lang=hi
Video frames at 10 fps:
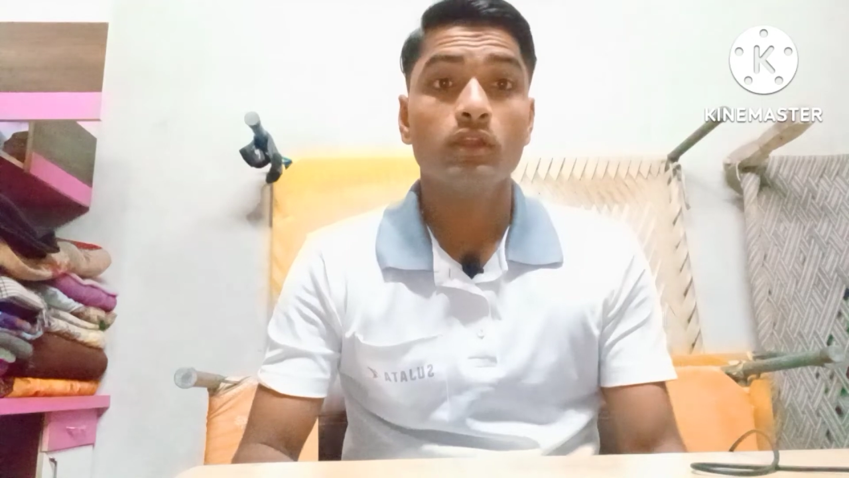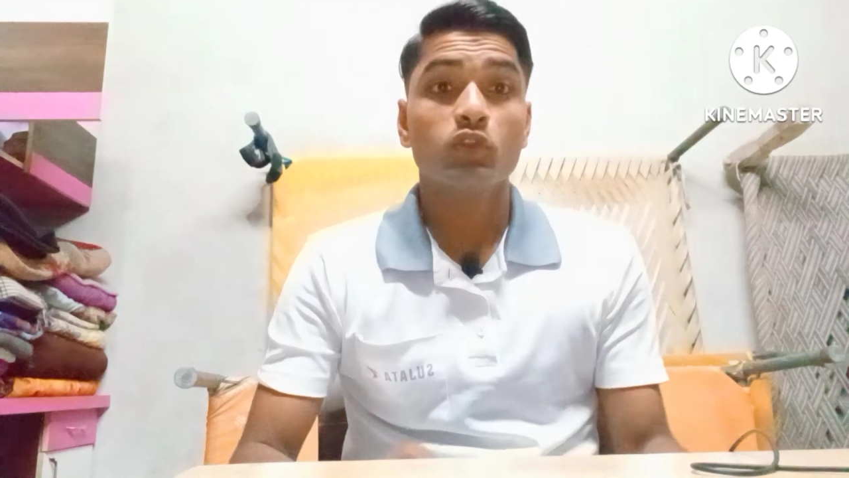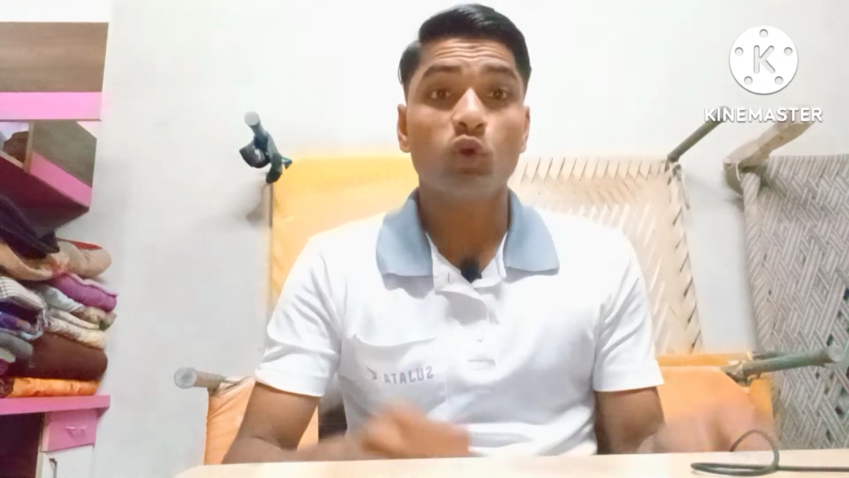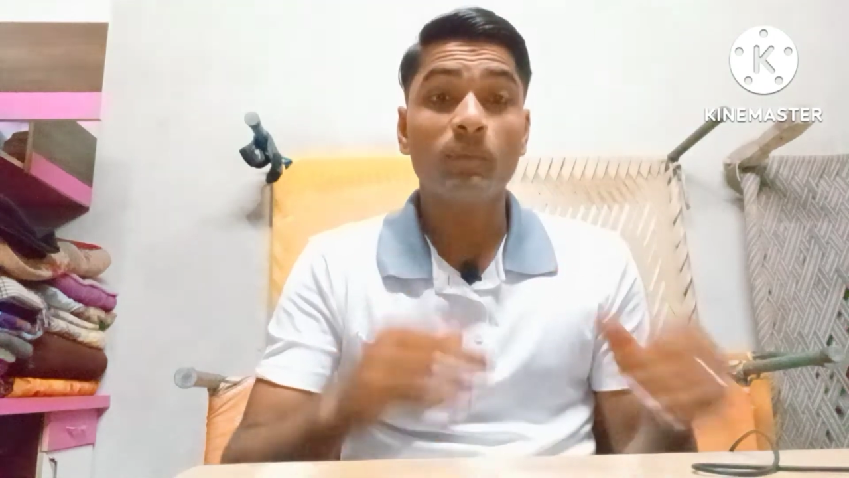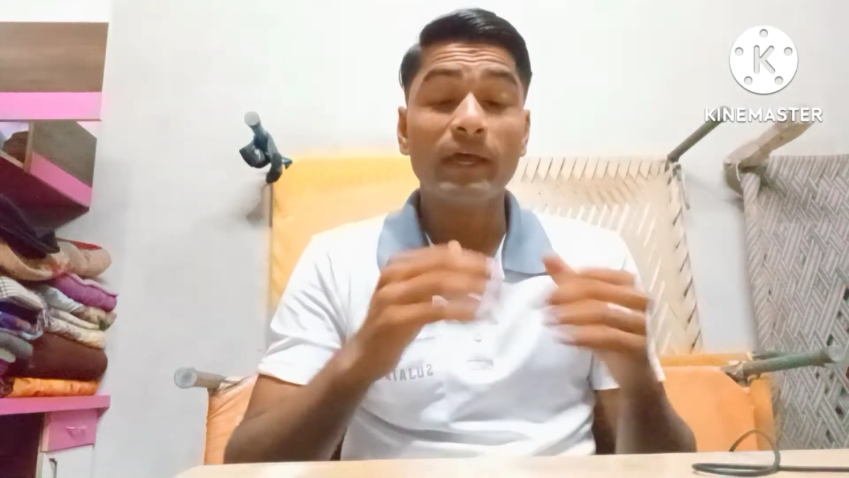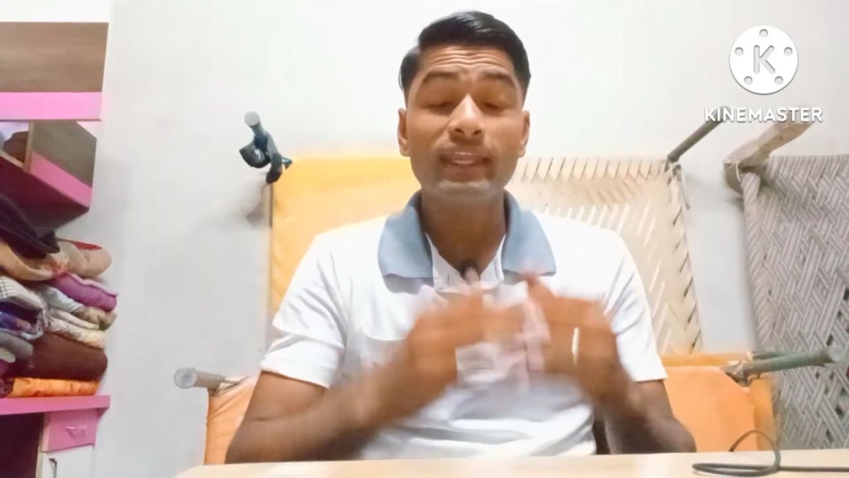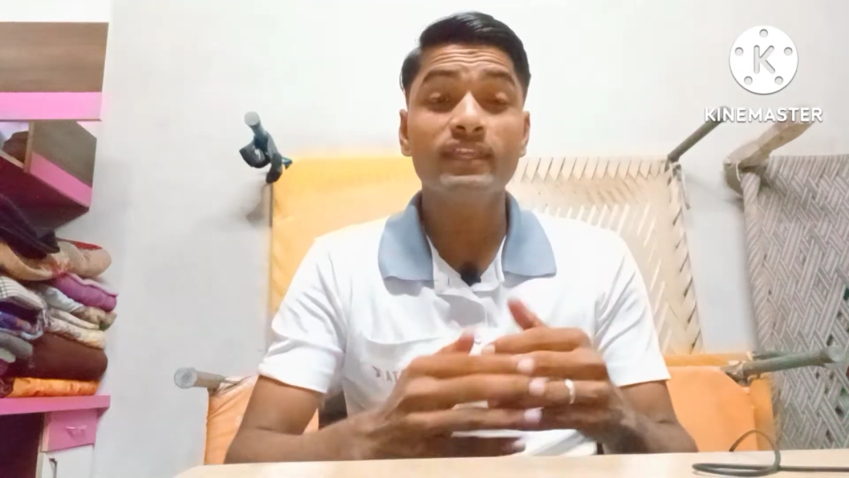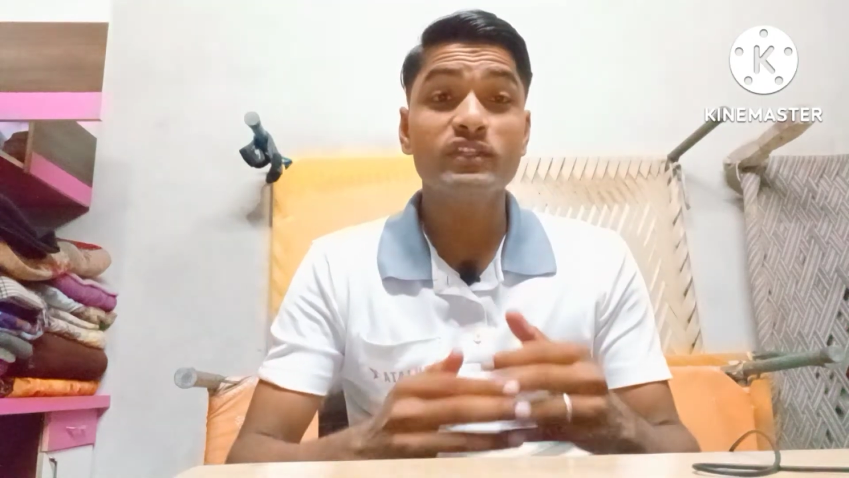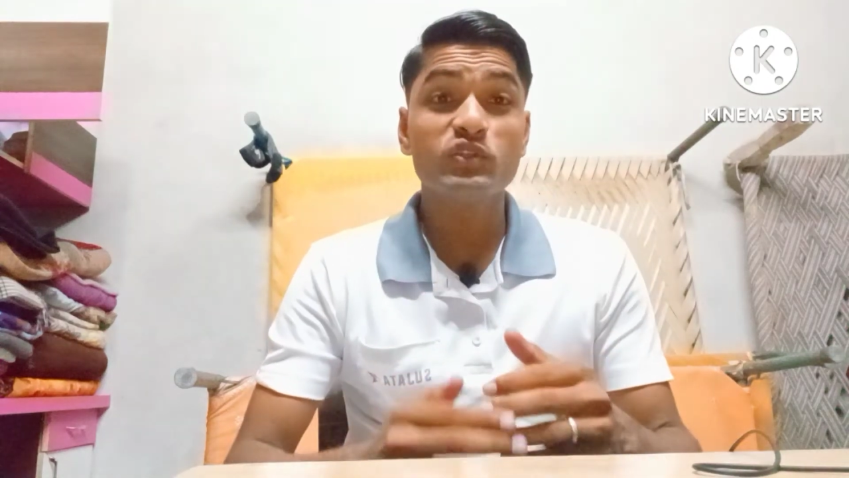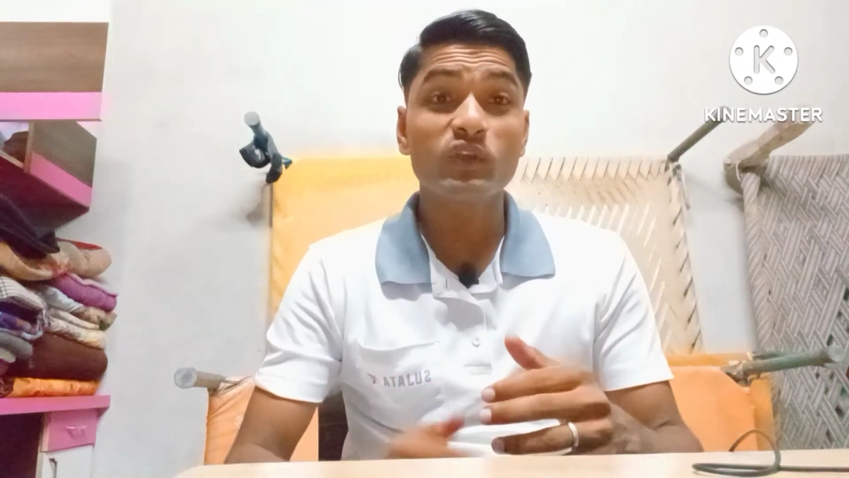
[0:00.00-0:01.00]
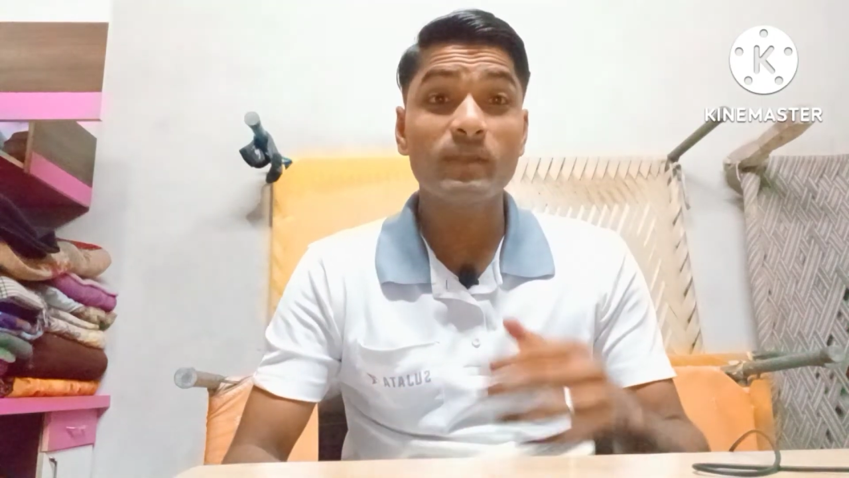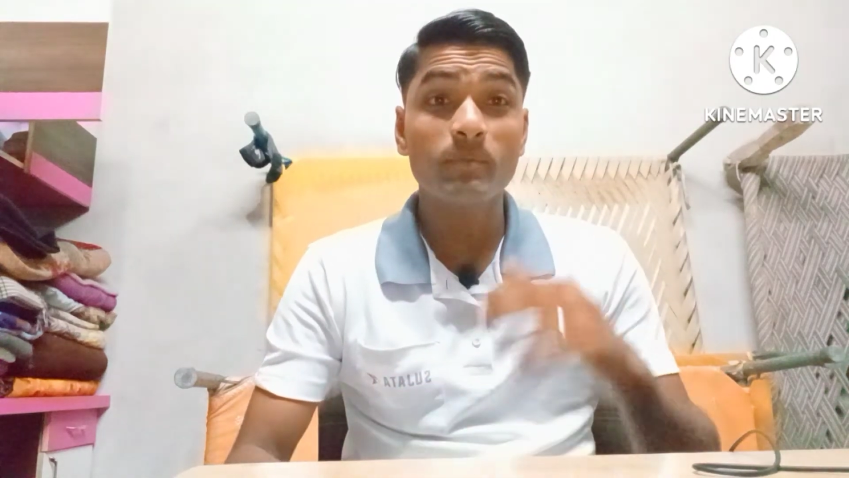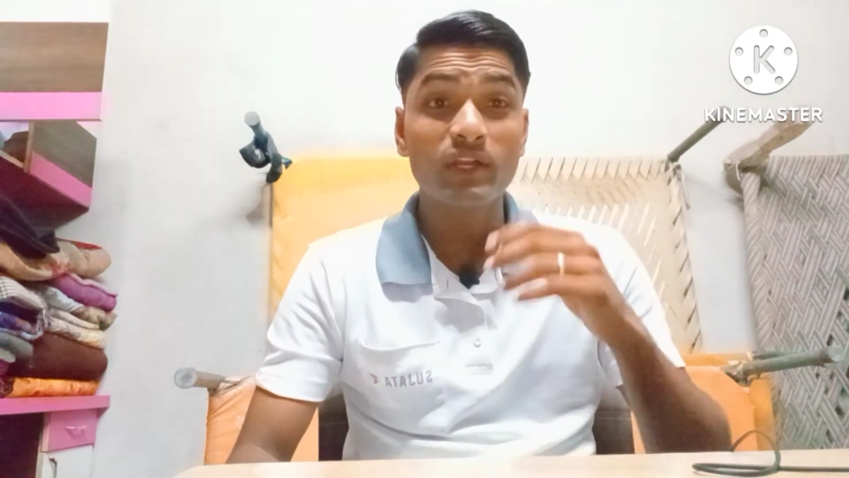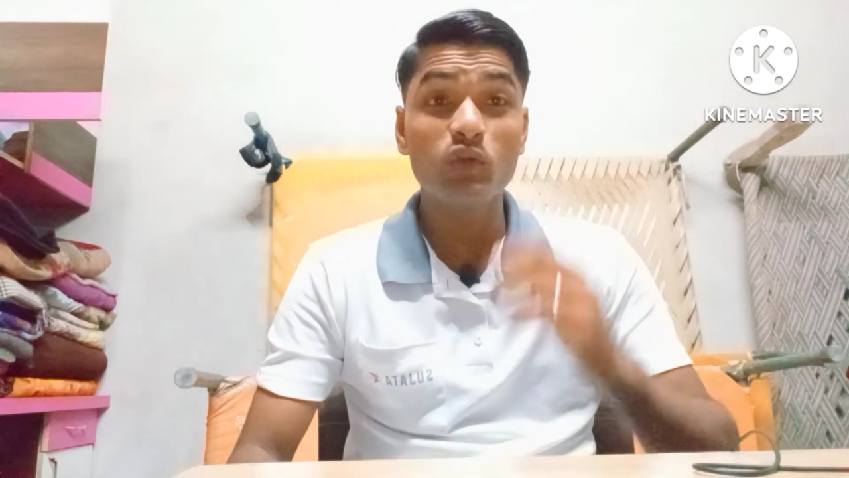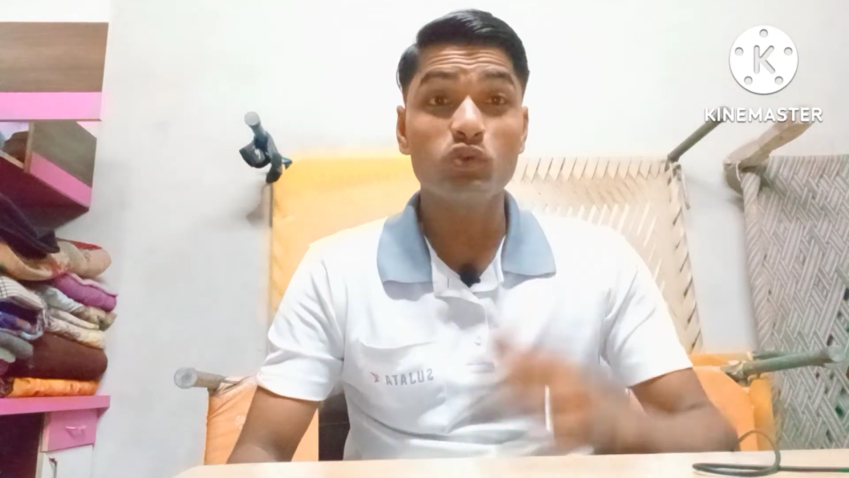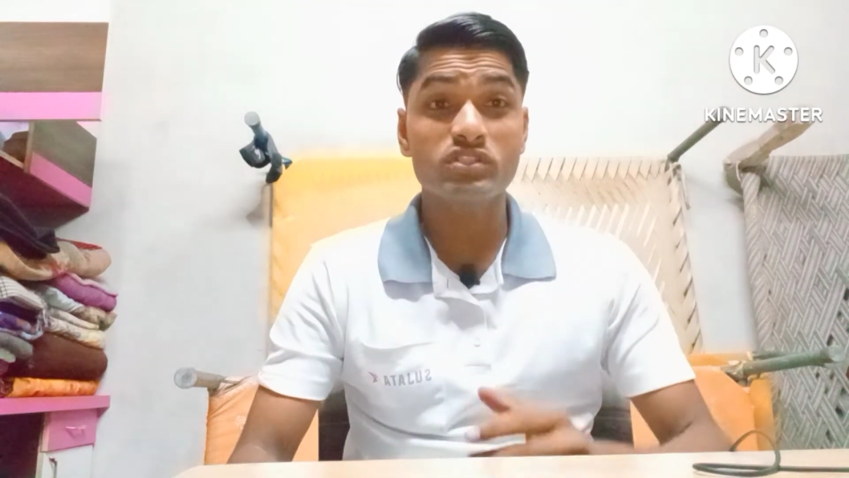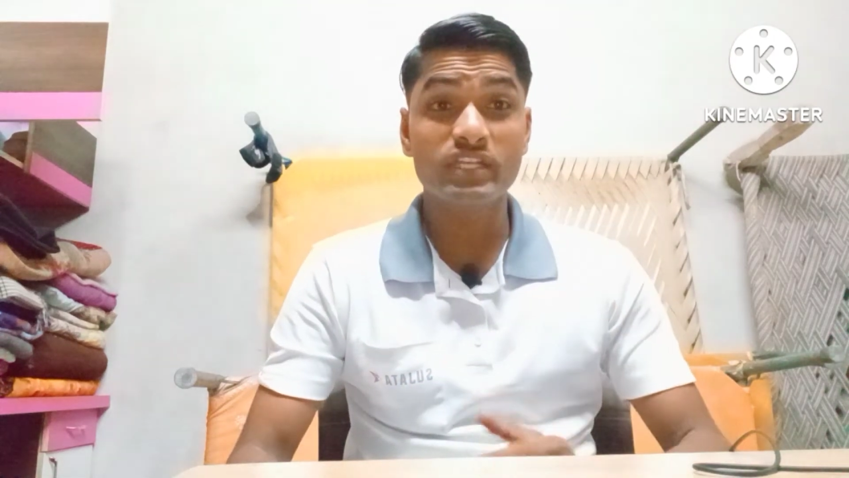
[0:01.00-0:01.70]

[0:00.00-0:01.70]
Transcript: भाई जो ये मनोज डे